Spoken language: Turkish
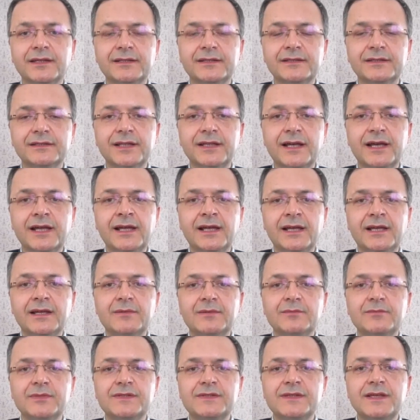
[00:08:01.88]
anlarında
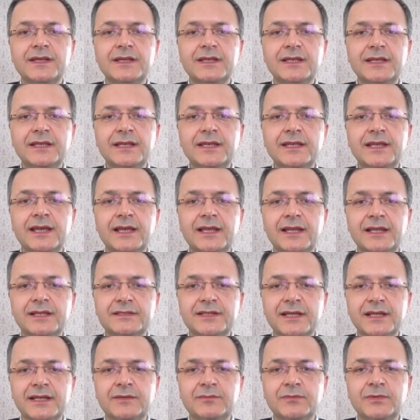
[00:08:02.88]
bize iyi
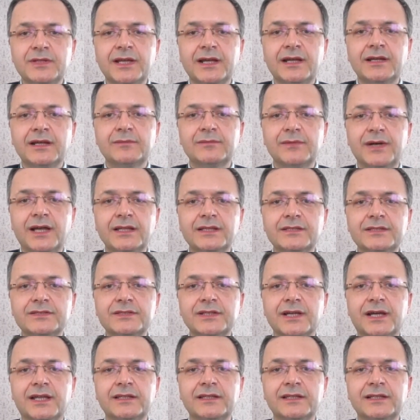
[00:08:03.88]
gelecek bir takım
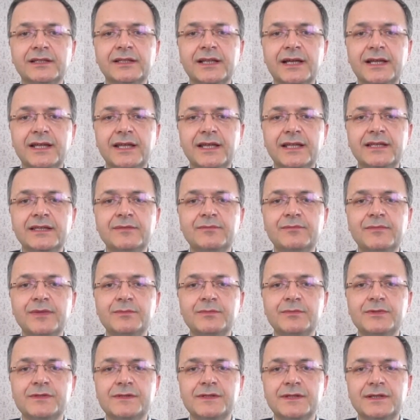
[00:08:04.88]
alışkanlıklar
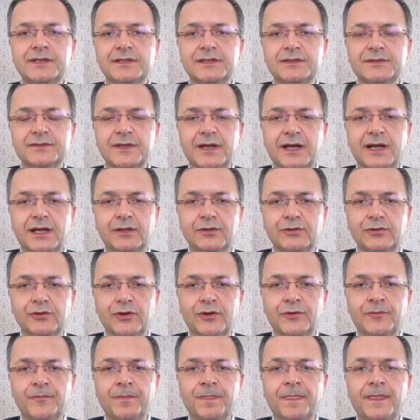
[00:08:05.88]
edinmemizi
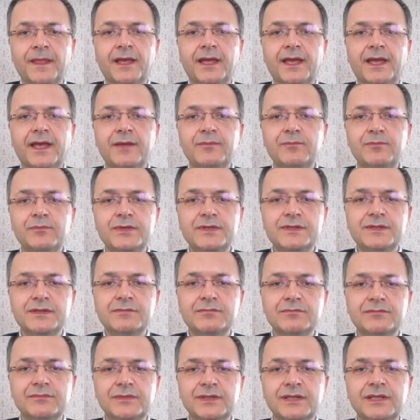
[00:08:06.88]
sağlıyor. Hep
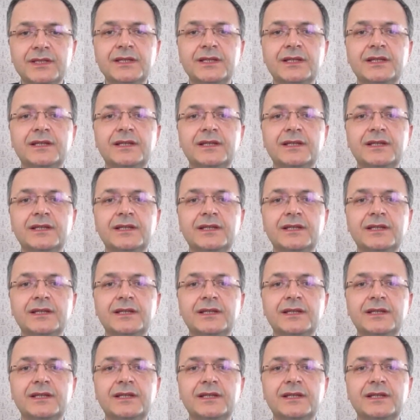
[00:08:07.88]
bizim